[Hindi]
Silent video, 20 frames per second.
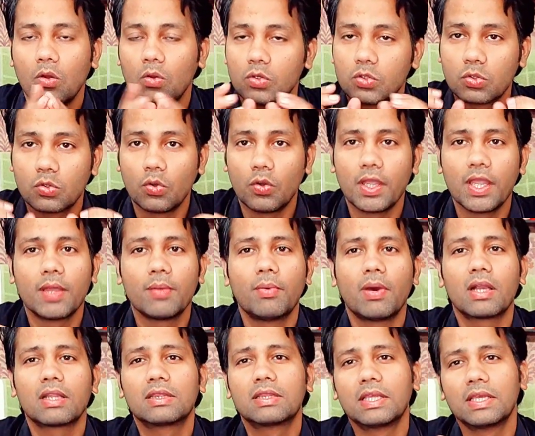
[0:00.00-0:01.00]
उसको एक
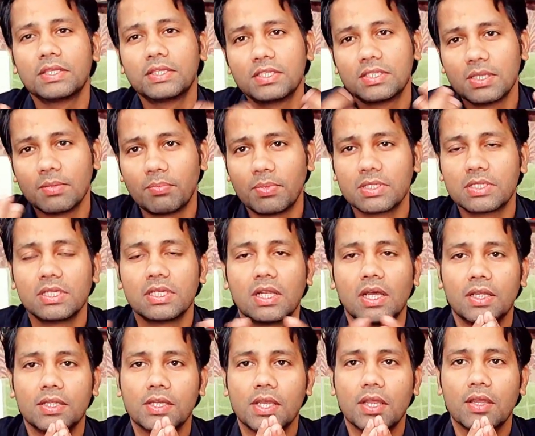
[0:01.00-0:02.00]
बार तेज़ी से पसीना
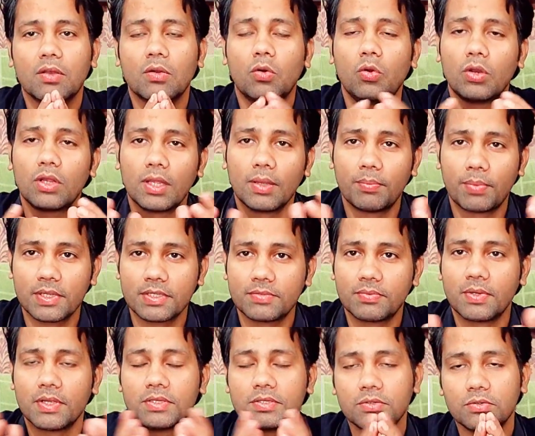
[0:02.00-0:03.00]
आ जाए खुल के
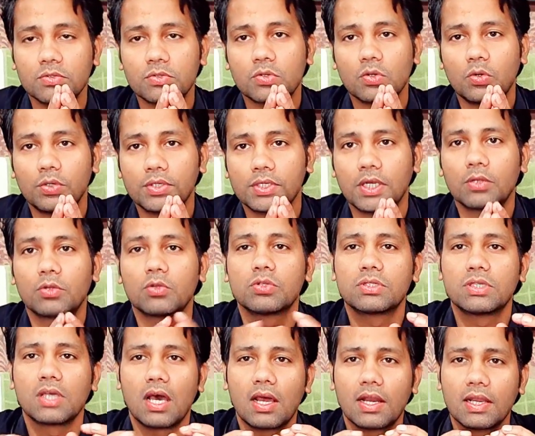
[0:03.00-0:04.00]
प्रेस्परेशन उसको हो जाए तो
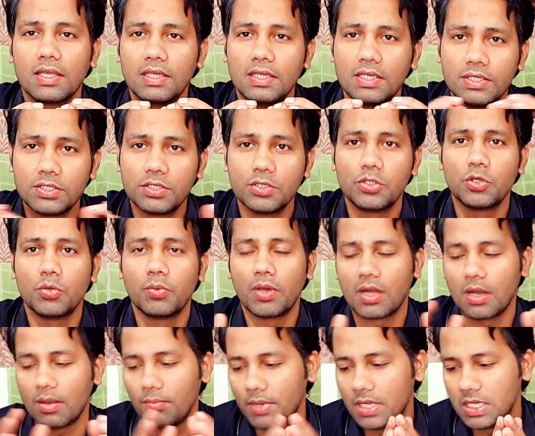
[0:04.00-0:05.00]
सारी ही चीज़ों में
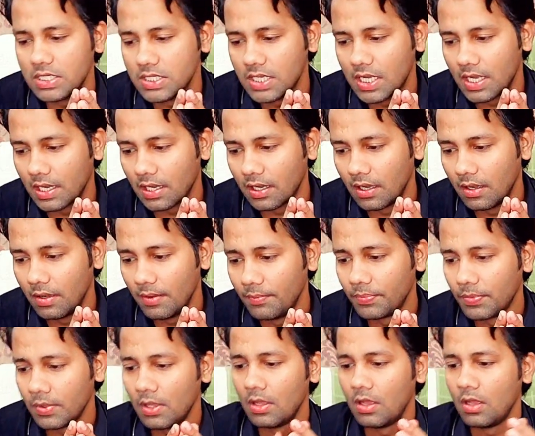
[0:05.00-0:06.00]
आराम मिल जाएगा
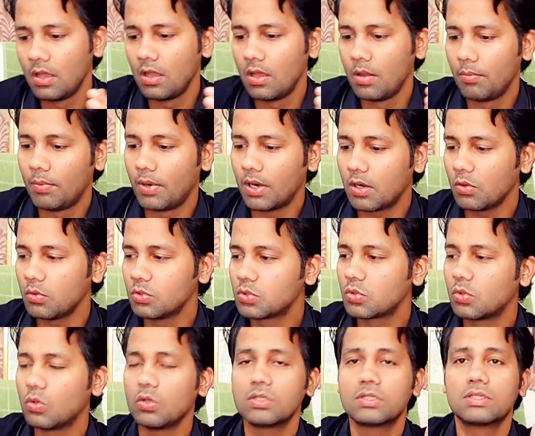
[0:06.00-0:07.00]
बट
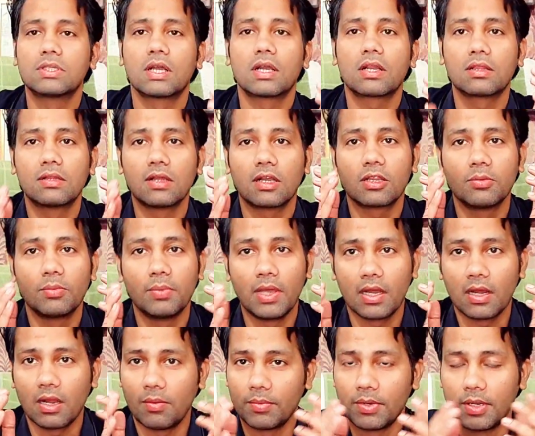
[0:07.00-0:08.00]
उसको सर दर्द में
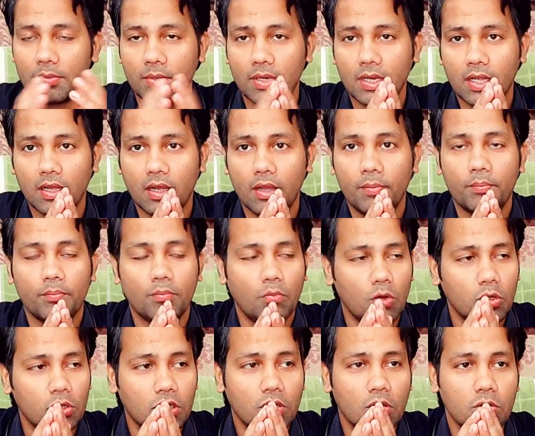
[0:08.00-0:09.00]
आराम नहीं मिलेगा
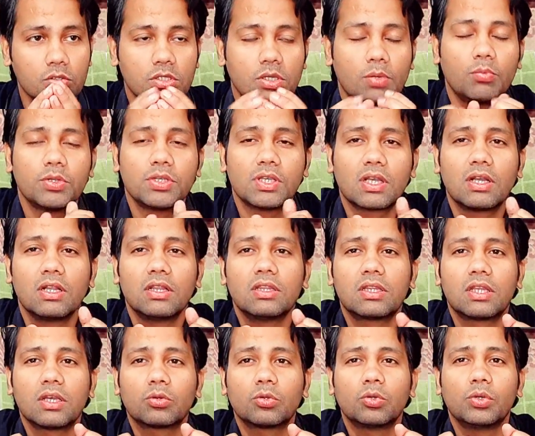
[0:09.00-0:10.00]
बोलता डॉक्टर साहब मुझे कल
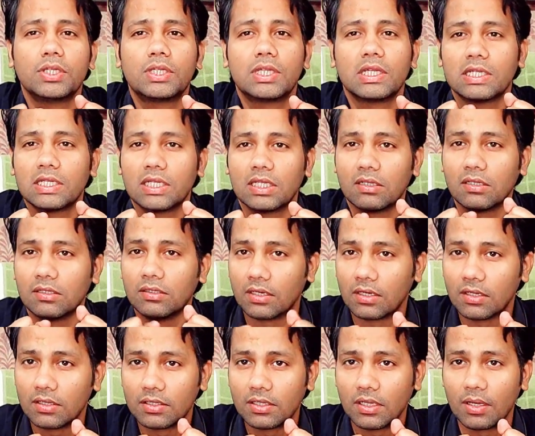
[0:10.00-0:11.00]
तक तो इतना ज़्यादा
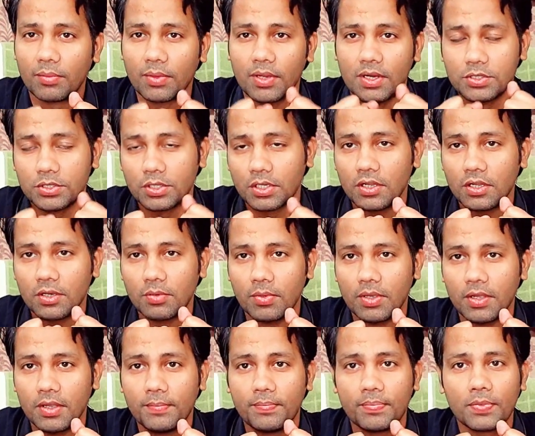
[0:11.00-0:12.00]
दर्द था मेरे शरीर
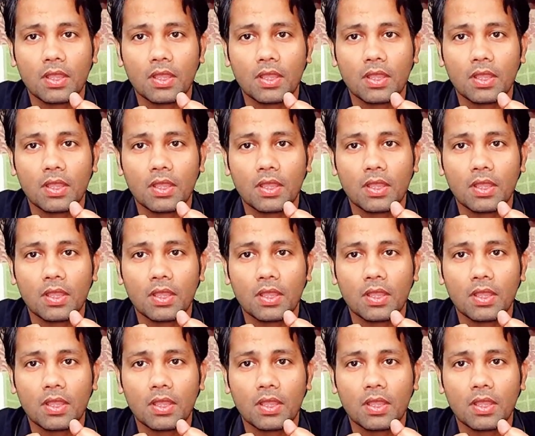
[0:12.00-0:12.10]
में